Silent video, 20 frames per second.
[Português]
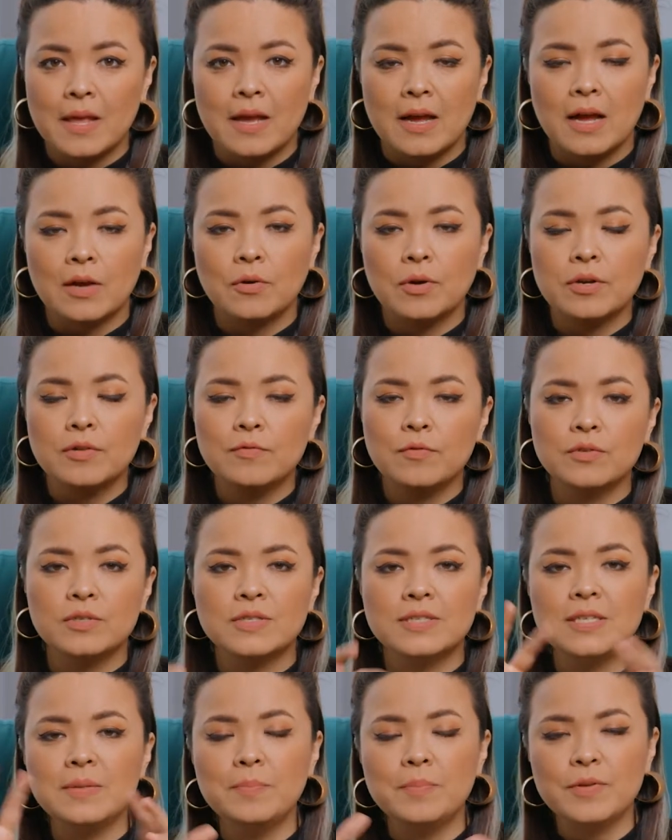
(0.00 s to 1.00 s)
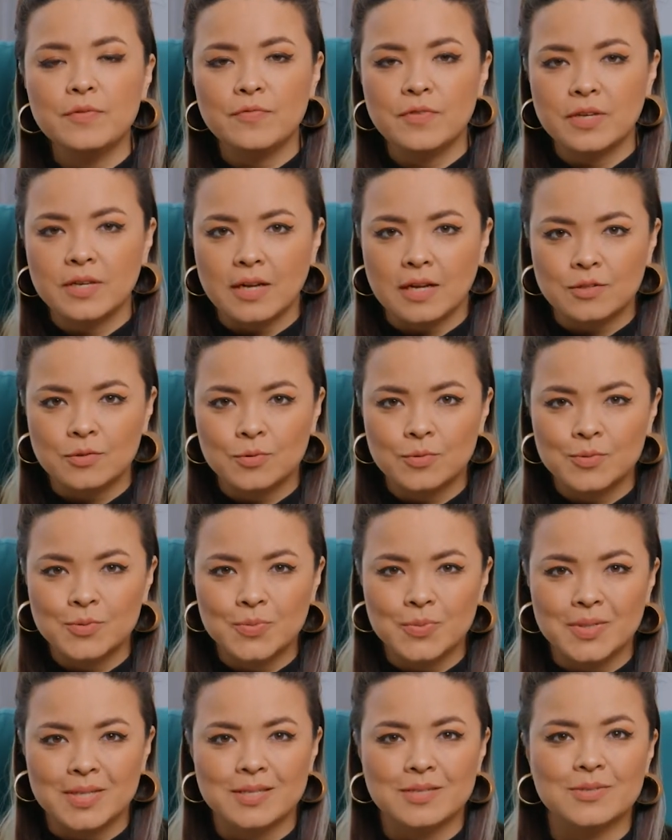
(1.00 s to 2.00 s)
Agora eu vou simplificar
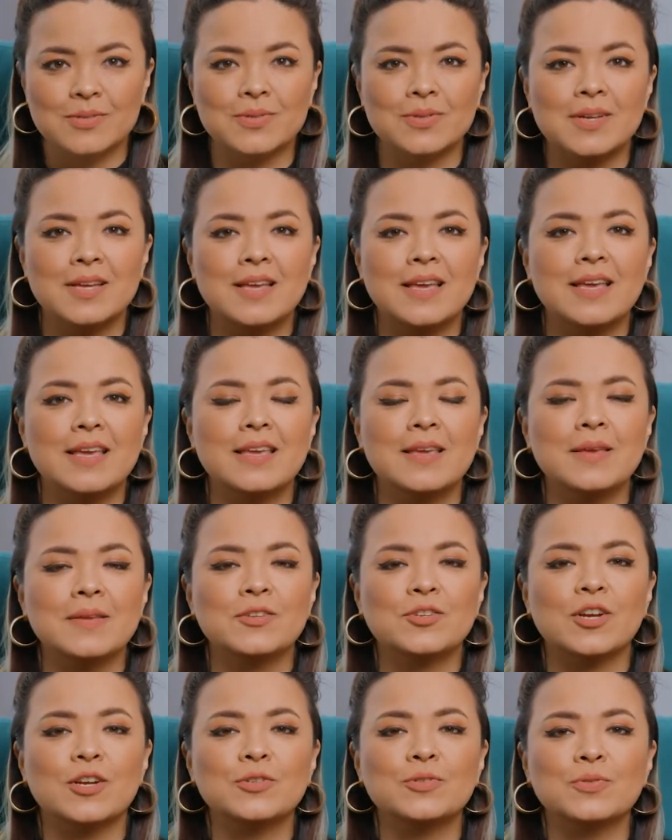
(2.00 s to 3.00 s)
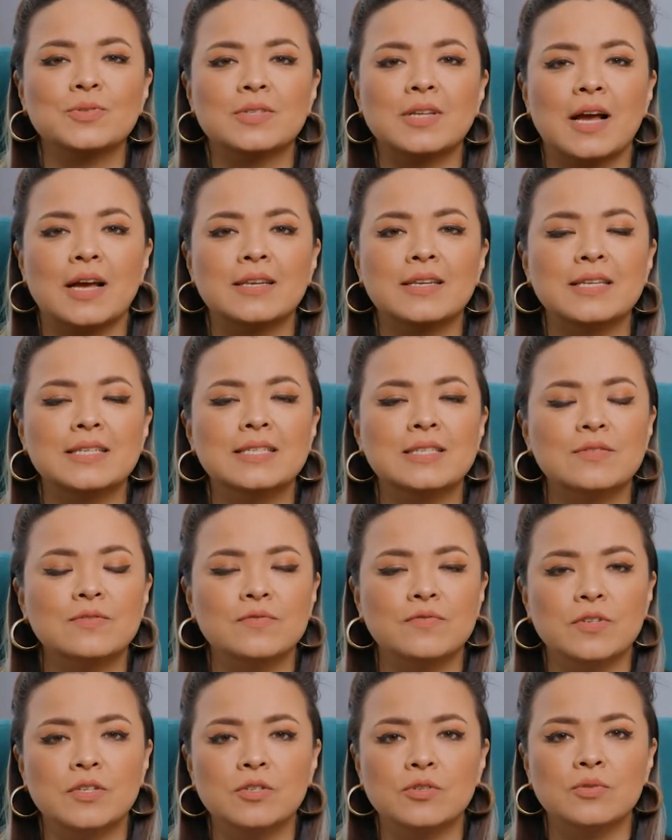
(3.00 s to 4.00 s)
tudo isso e te ajudar nesse
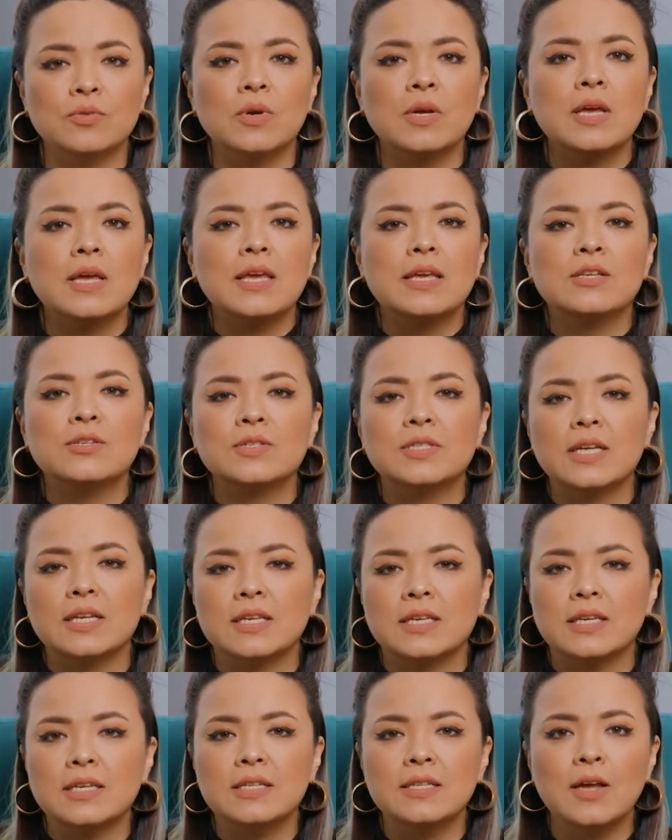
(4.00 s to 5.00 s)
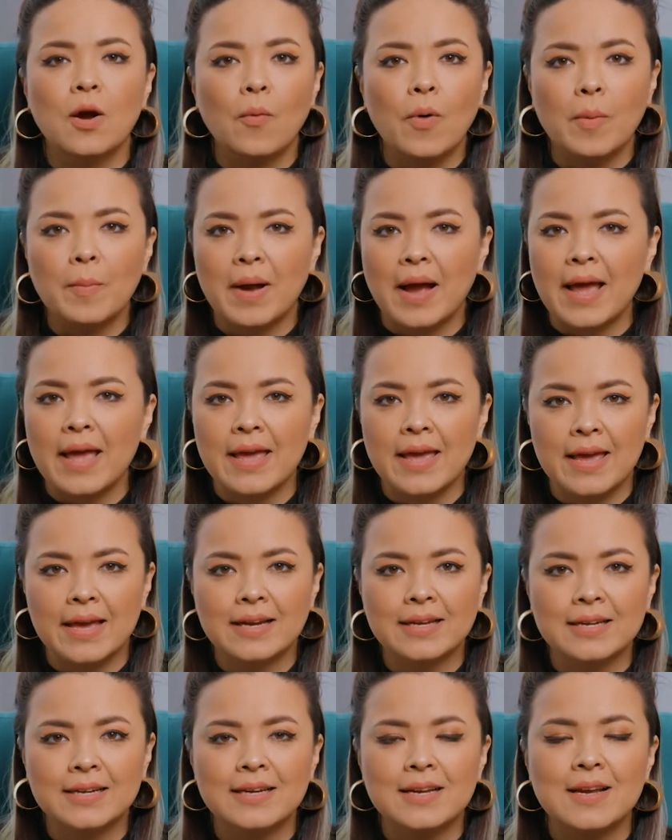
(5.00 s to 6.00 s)
vídeo. Isso daqui não é uma
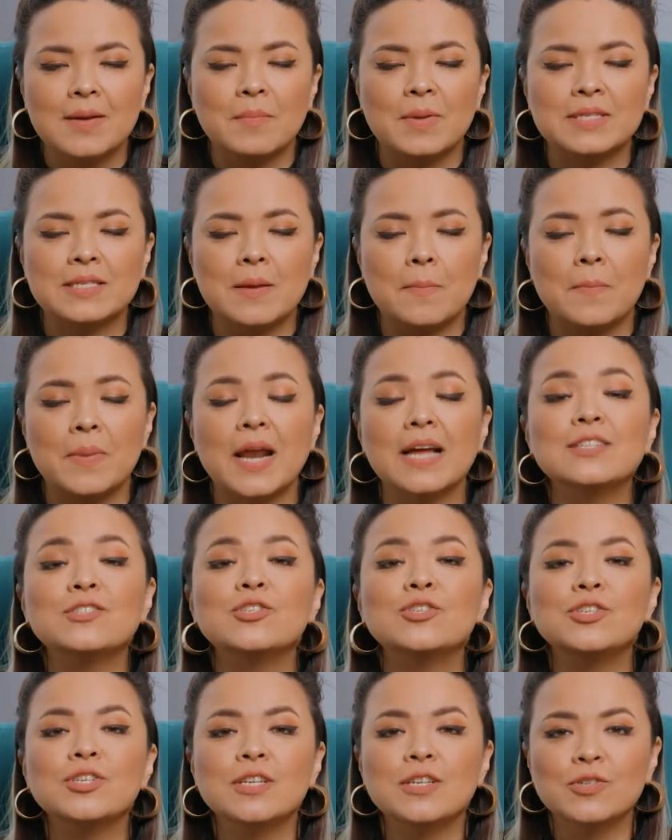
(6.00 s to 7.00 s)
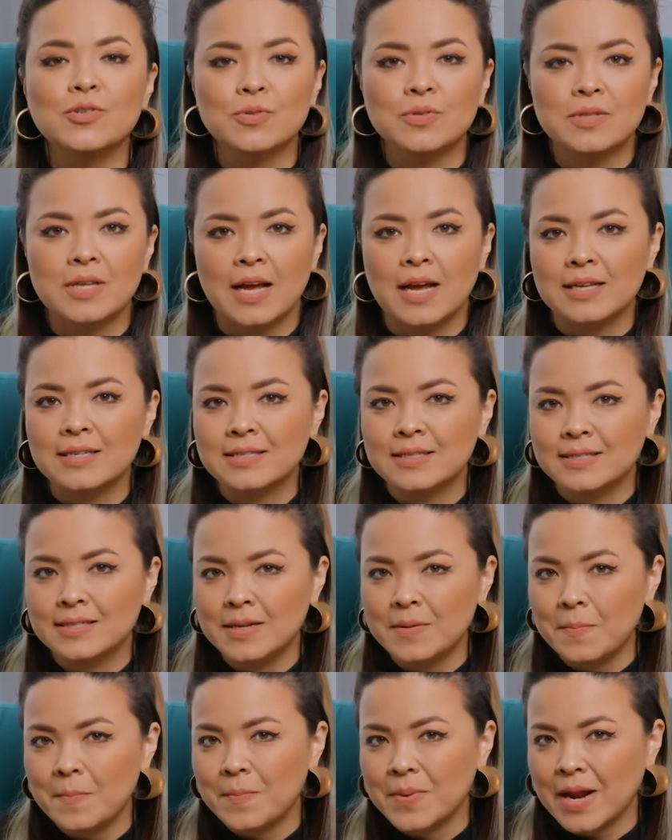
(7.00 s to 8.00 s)
regra, mas é para te ajudar a
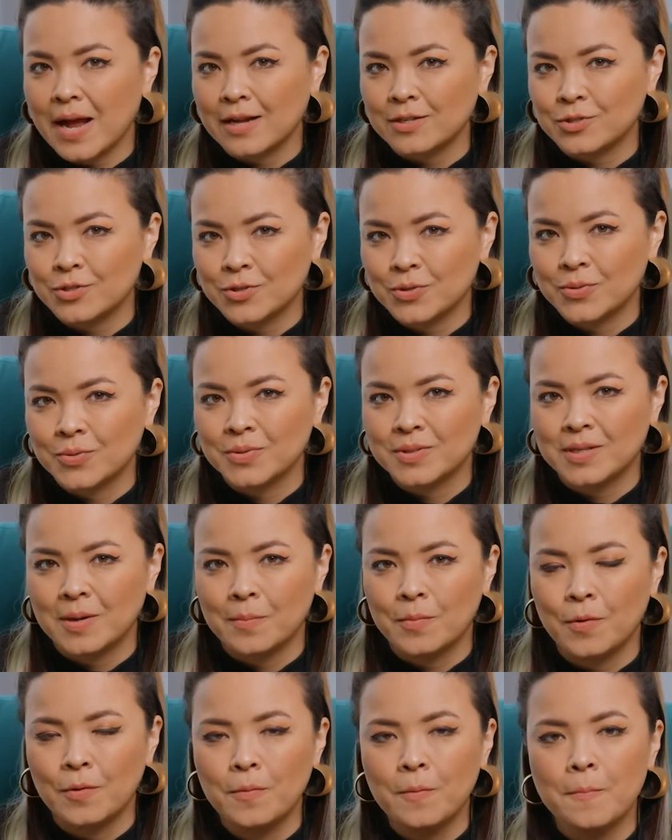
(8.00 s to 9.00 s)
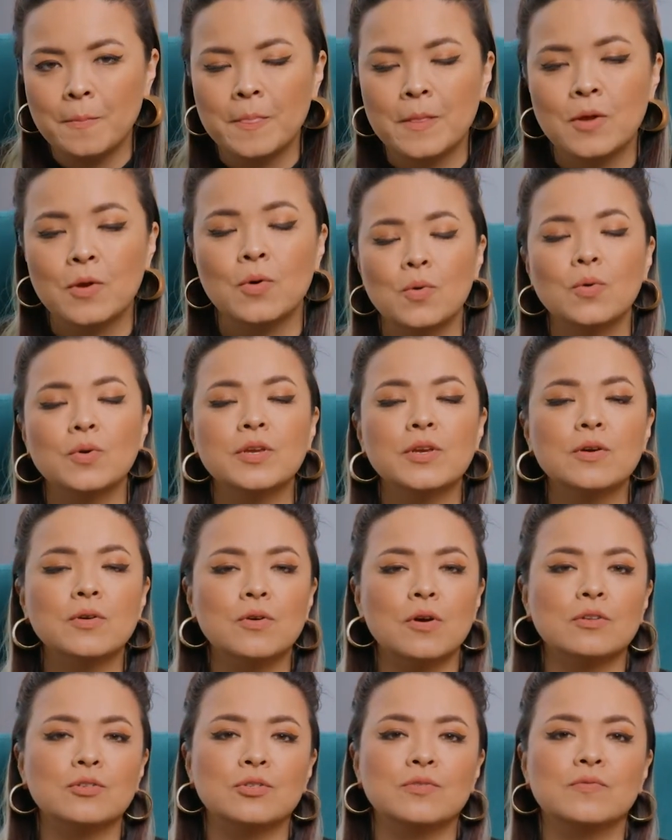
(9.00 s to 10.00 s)
ser prático bom? O que eu
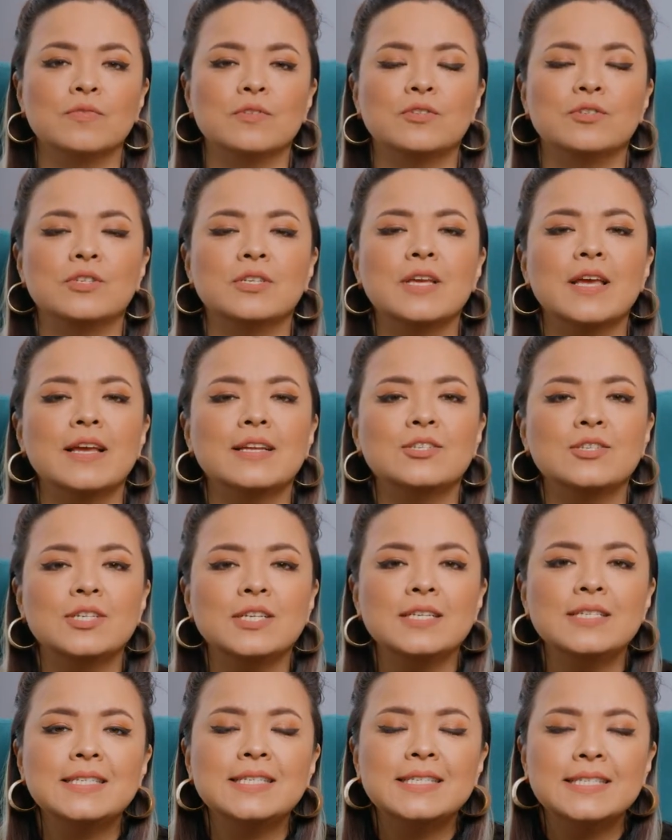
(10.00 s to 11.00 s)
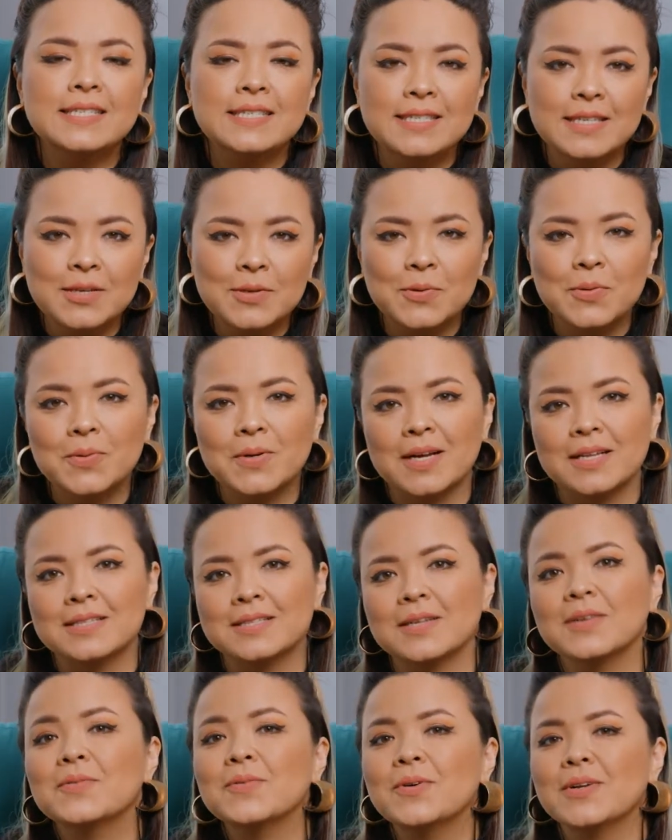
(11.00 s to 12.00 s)
gosto de dividir é em cinco
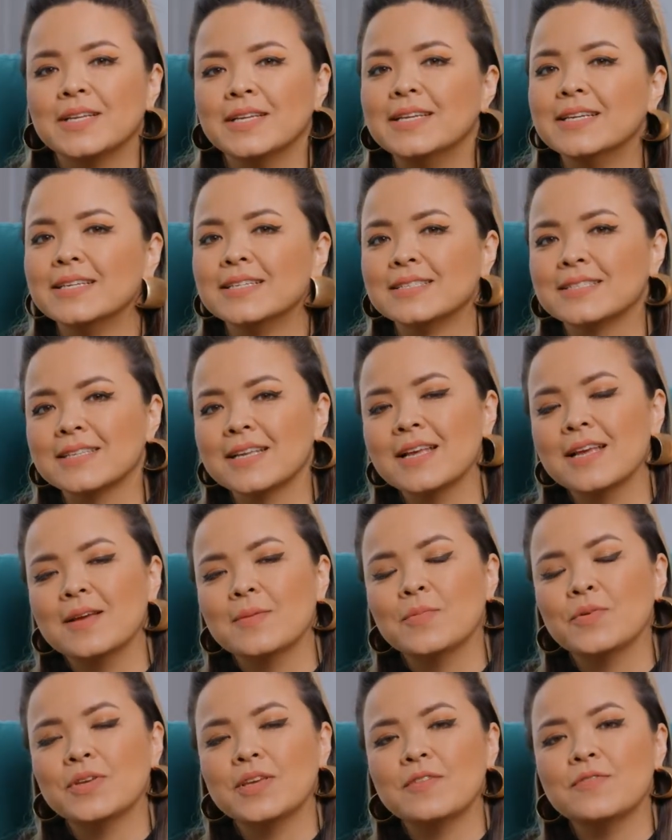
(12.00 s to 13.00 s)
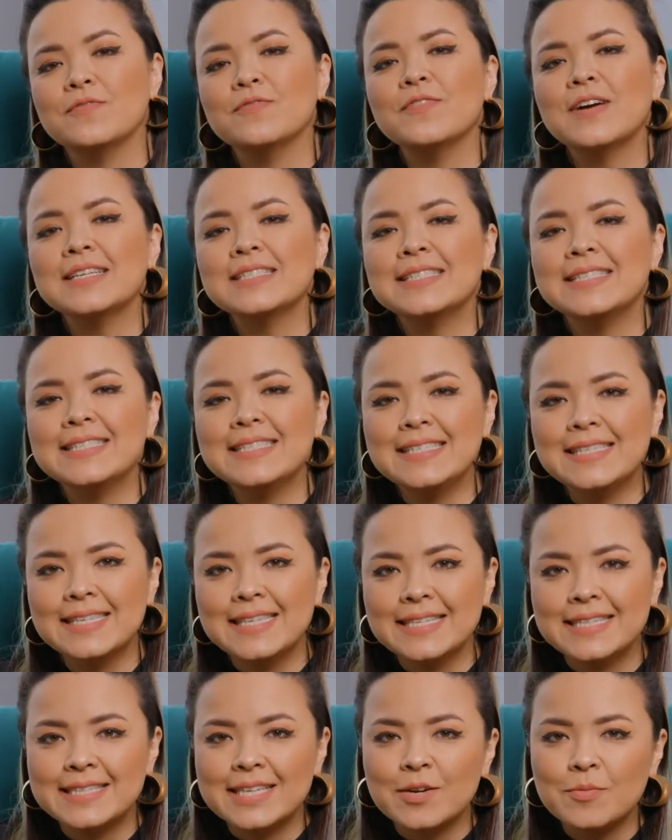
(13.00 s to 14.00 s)
categorias, porque
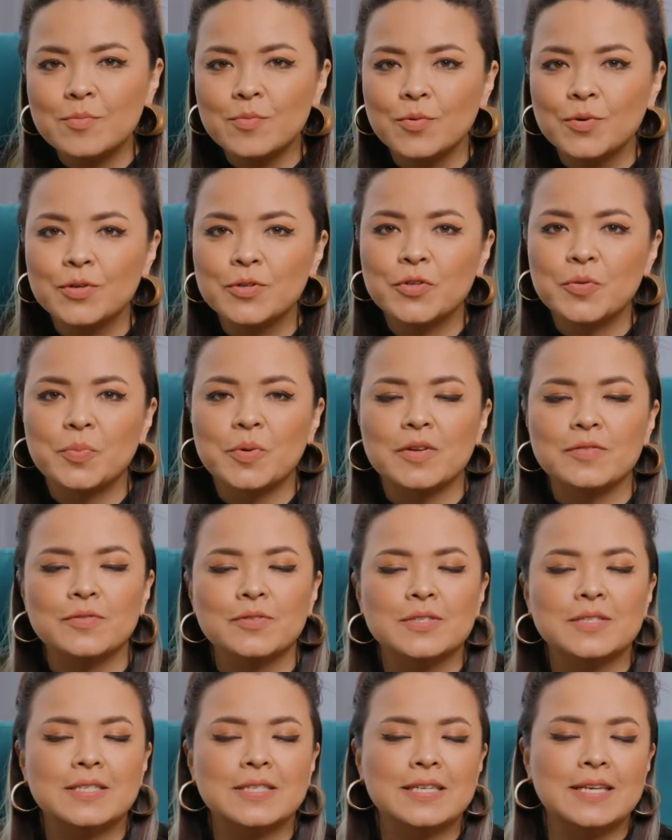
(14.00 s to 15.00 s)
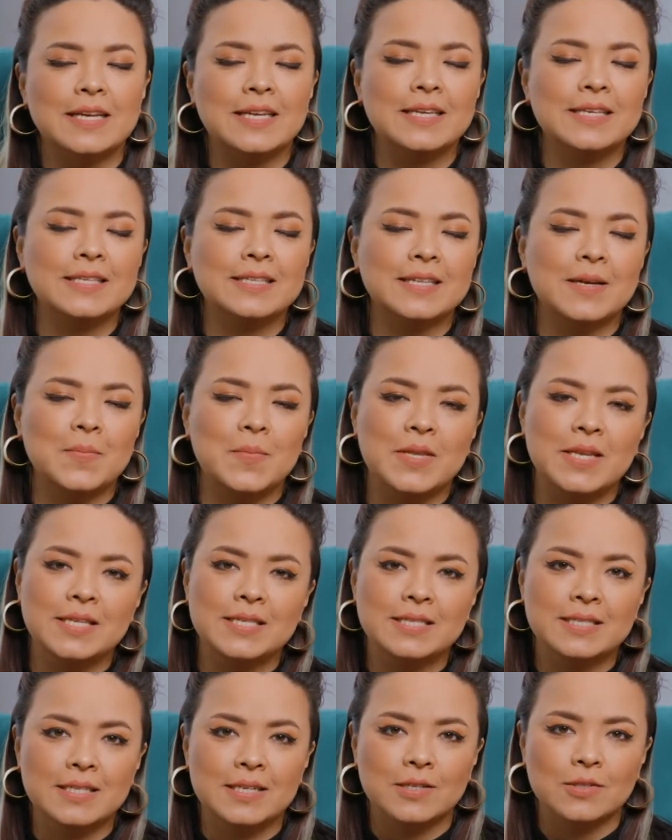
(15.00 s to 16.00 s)
facilita muito para você aí que está
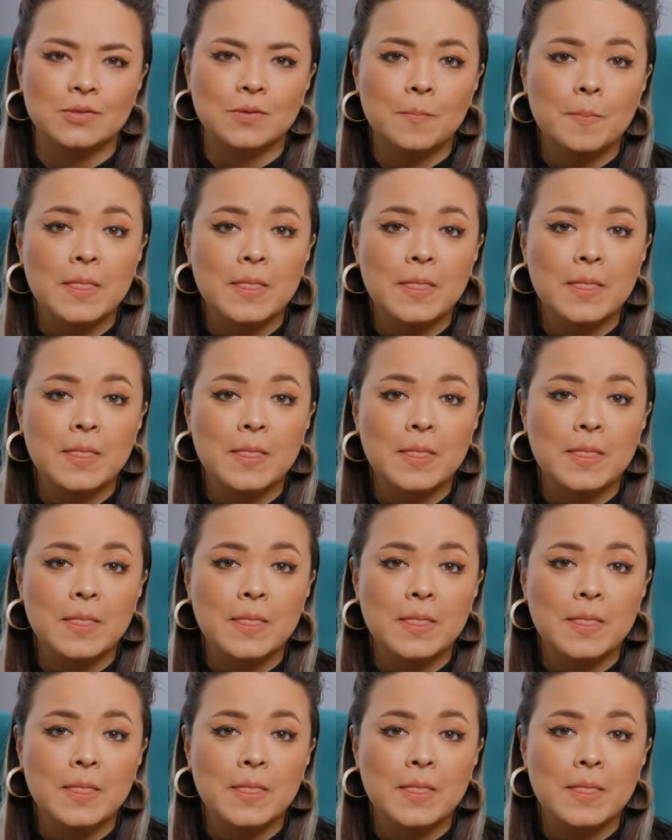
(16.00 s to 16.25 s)
ministrando.